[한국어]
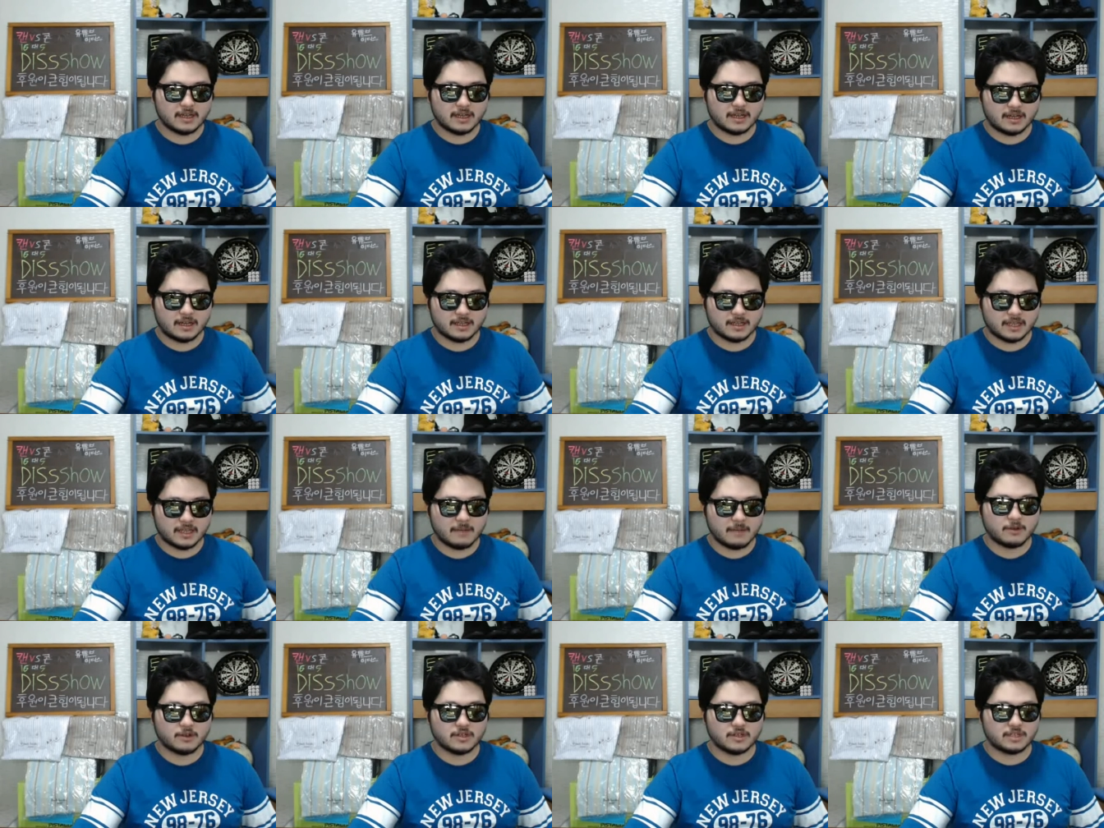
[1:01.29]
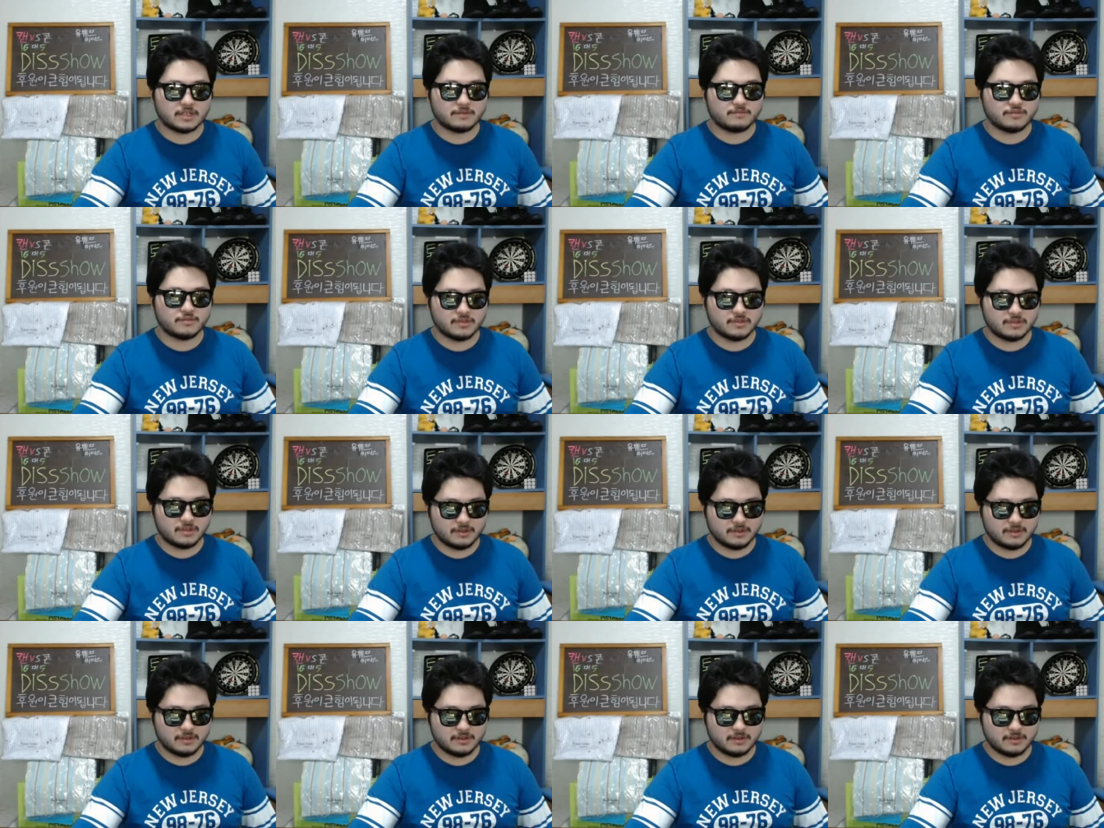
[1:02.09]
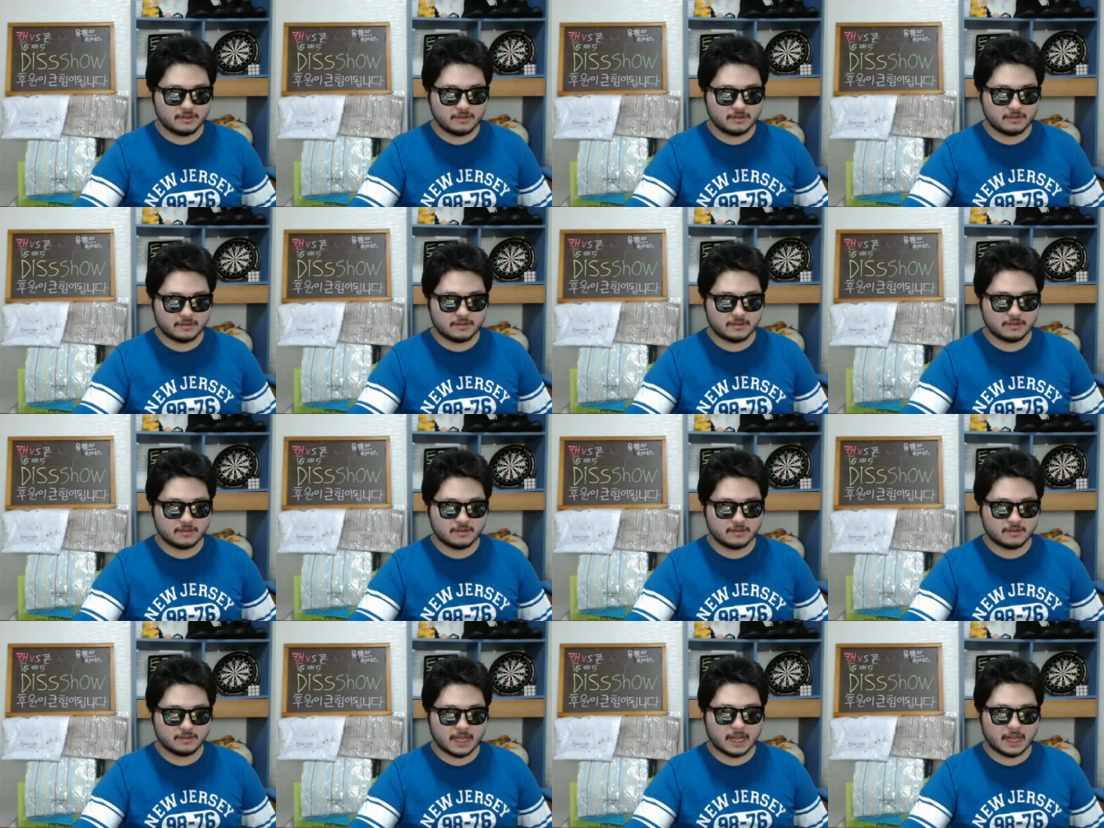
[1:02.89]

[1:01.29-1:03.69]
어, 대머리이신 분들 그